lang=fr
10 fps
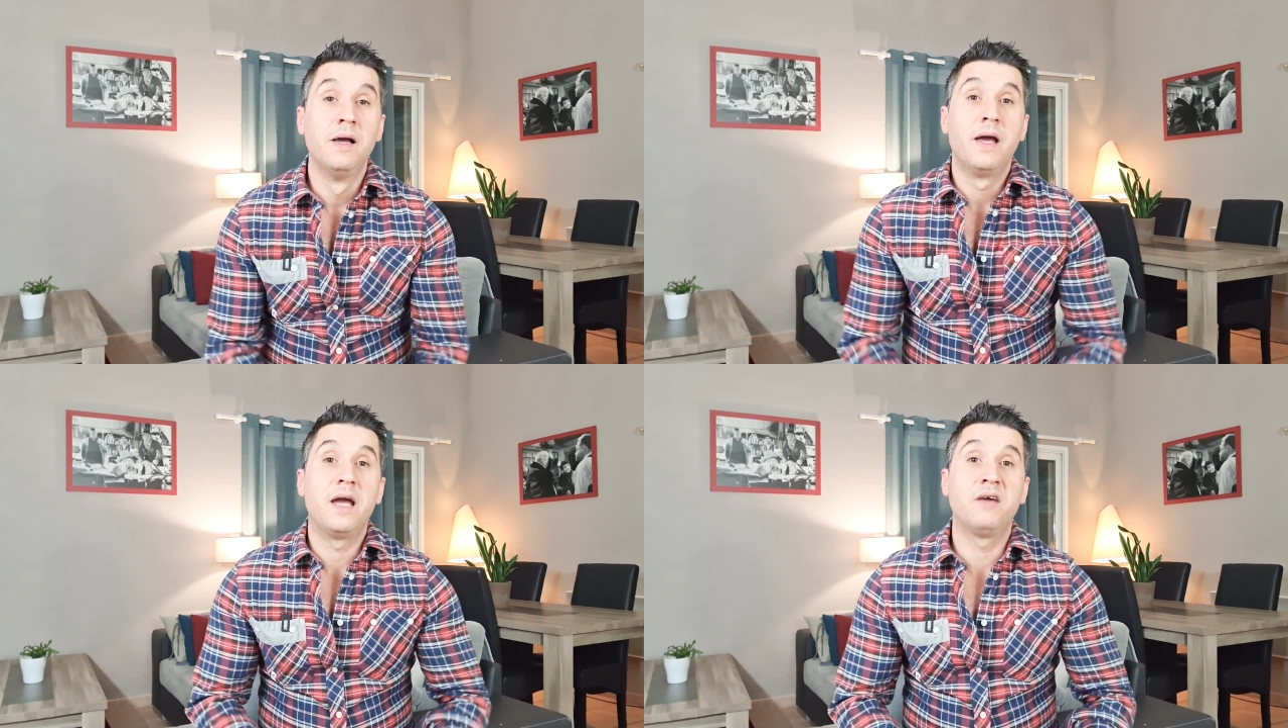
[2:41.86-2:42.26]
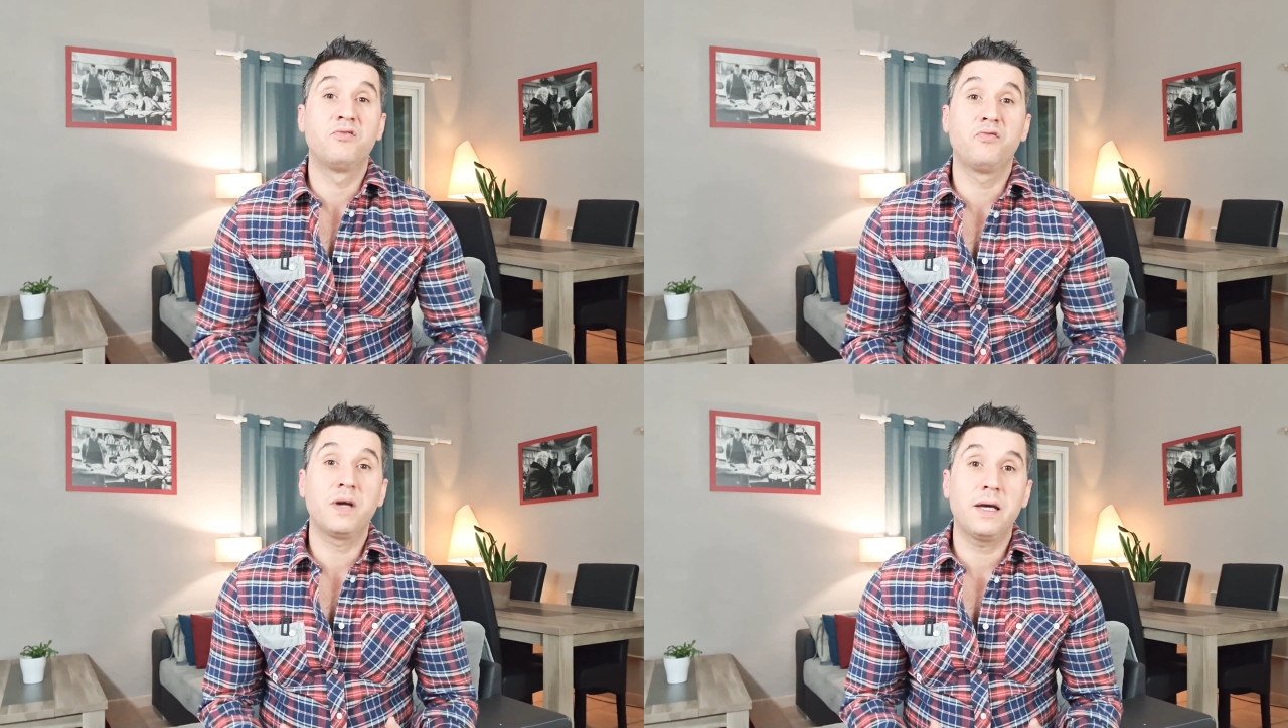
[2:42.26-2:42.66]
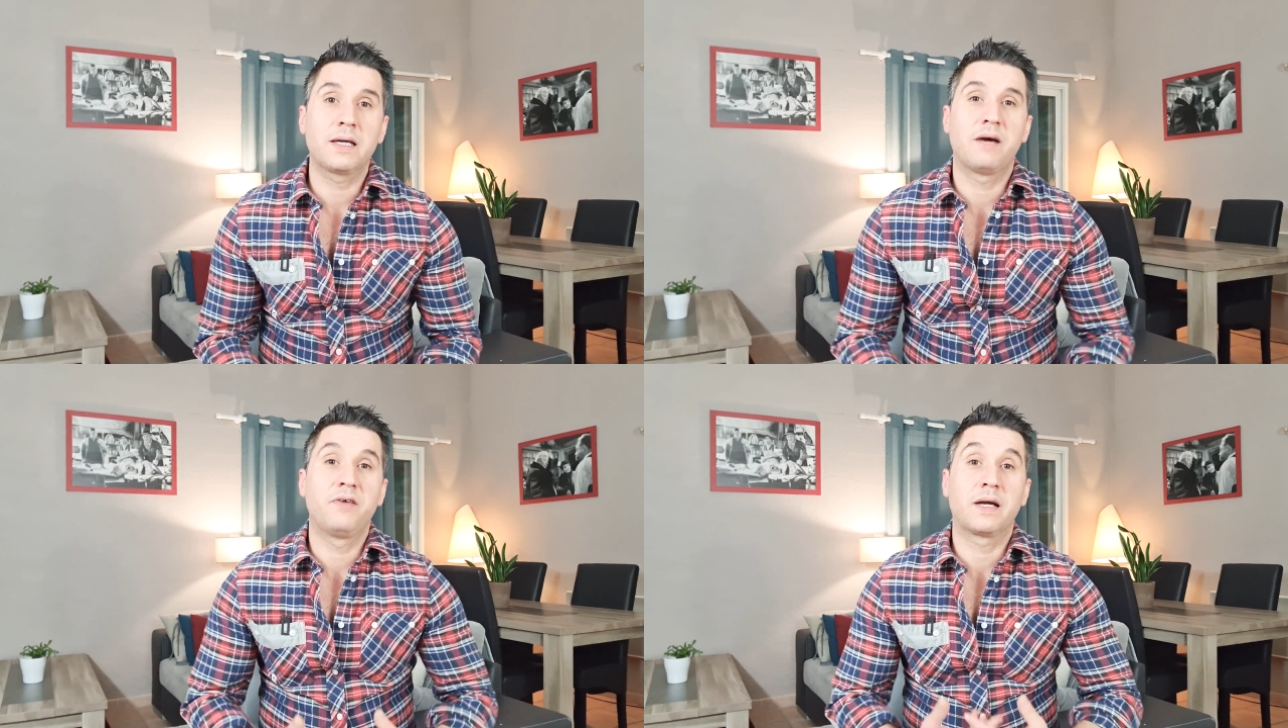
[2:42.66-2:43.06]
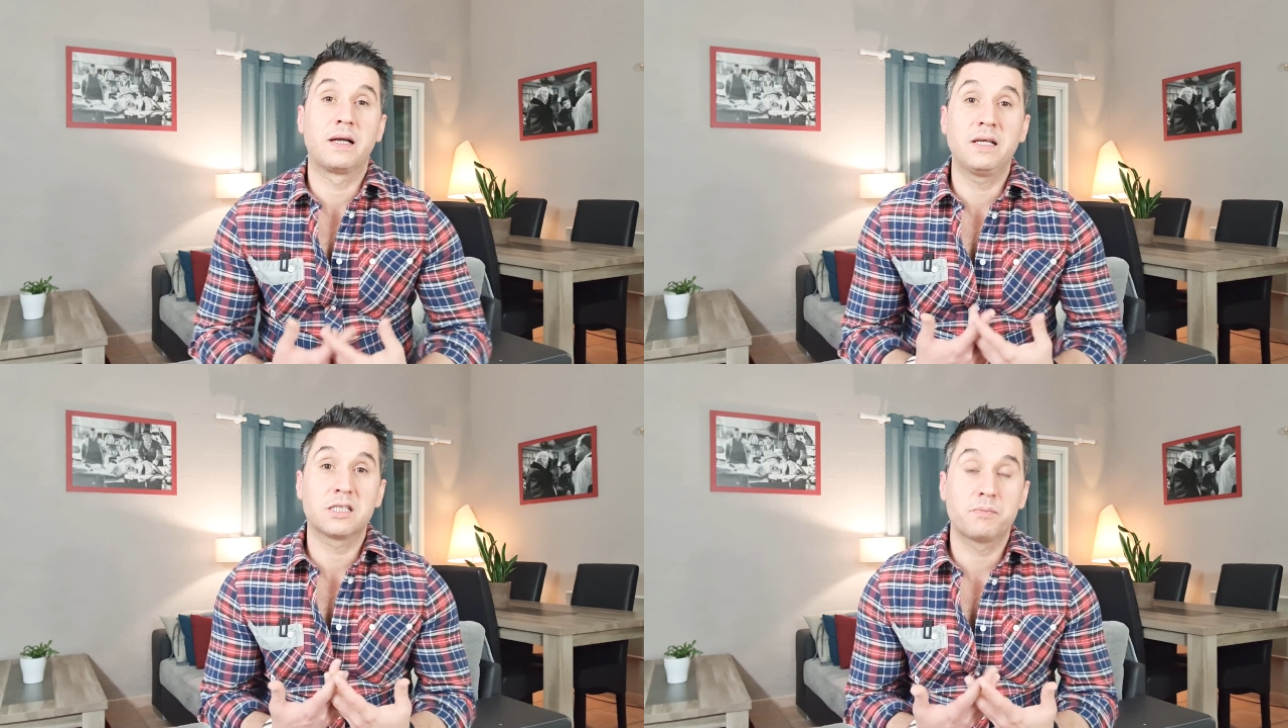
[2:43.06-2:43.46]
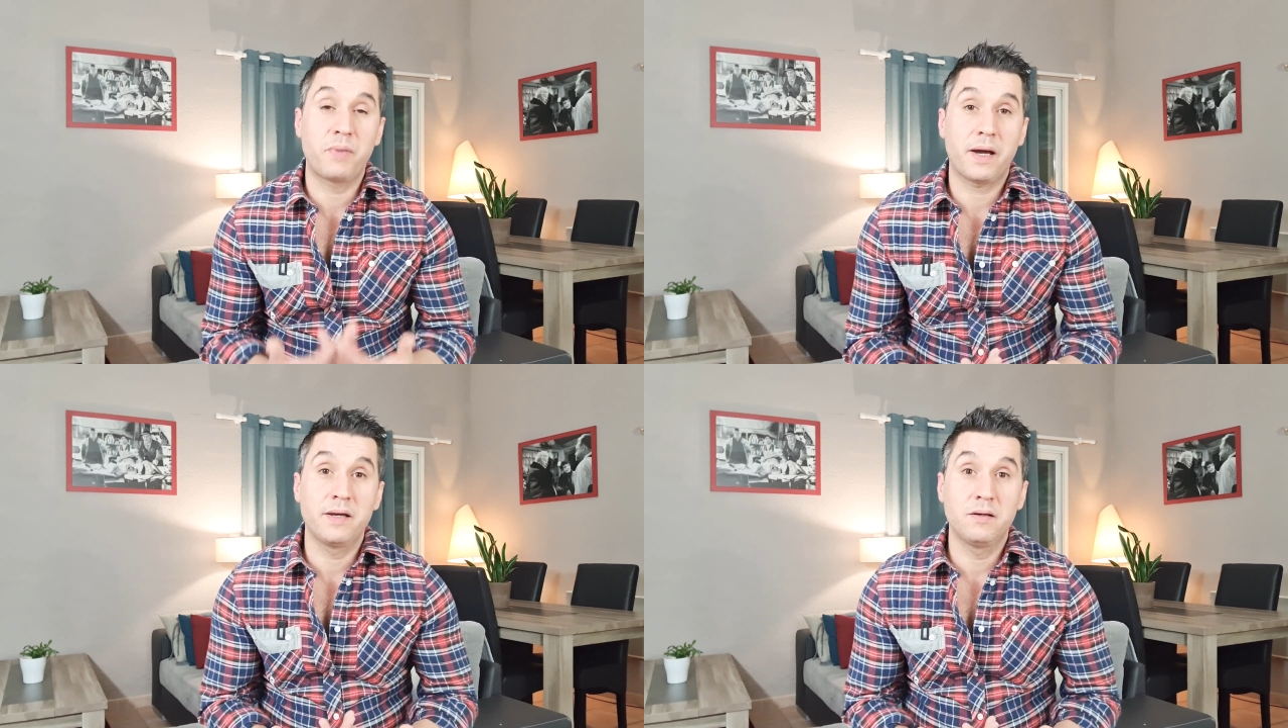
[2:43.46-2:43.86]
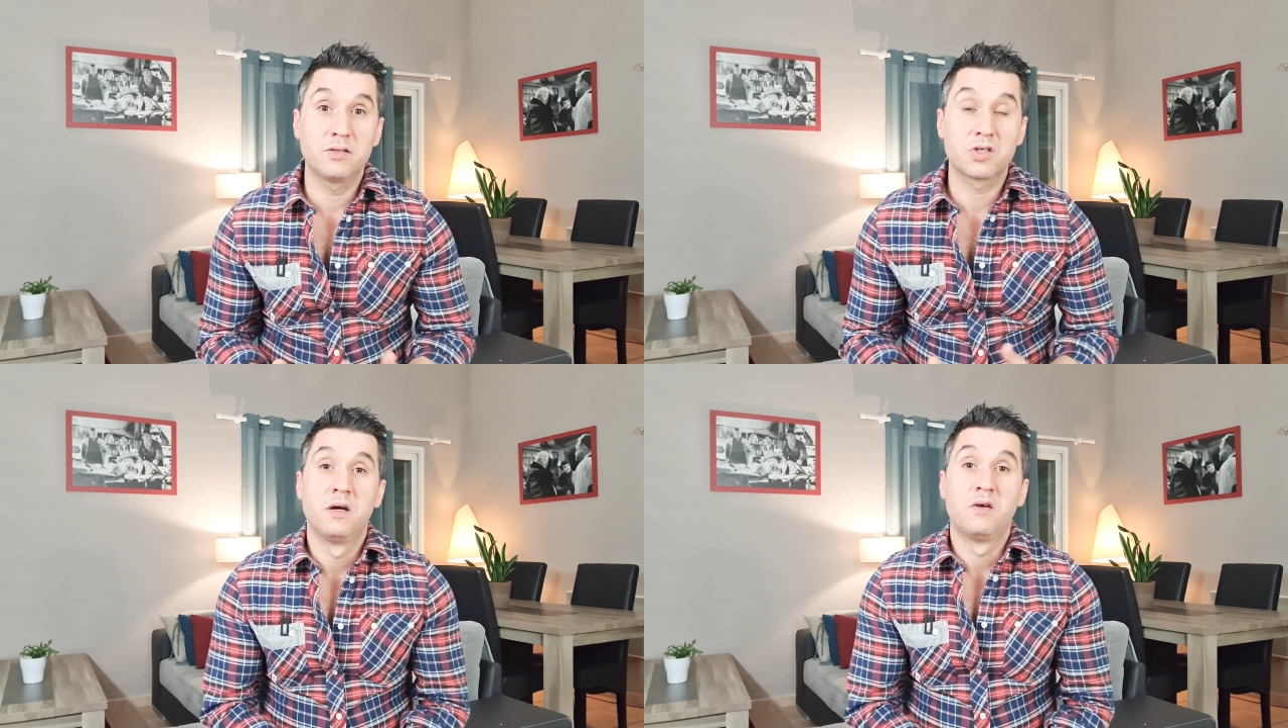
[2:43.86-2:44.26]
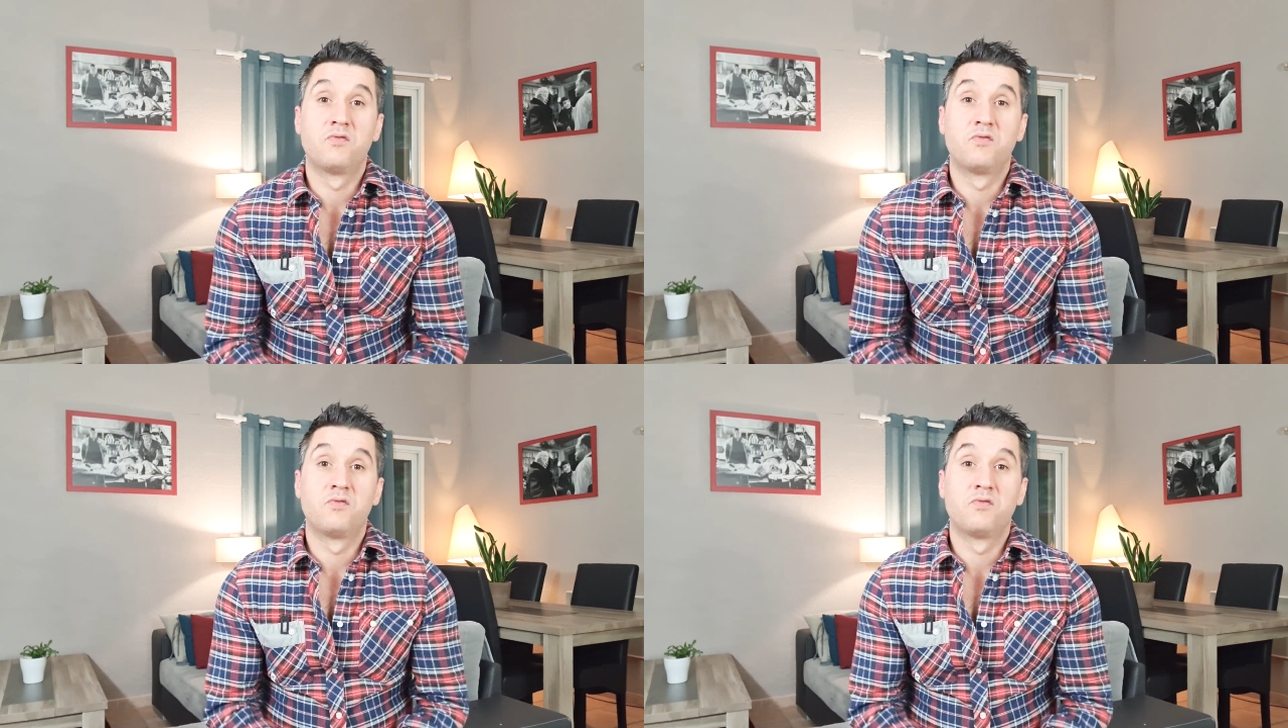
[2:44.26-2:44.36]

Et vous verrez qu'avec l'expérience,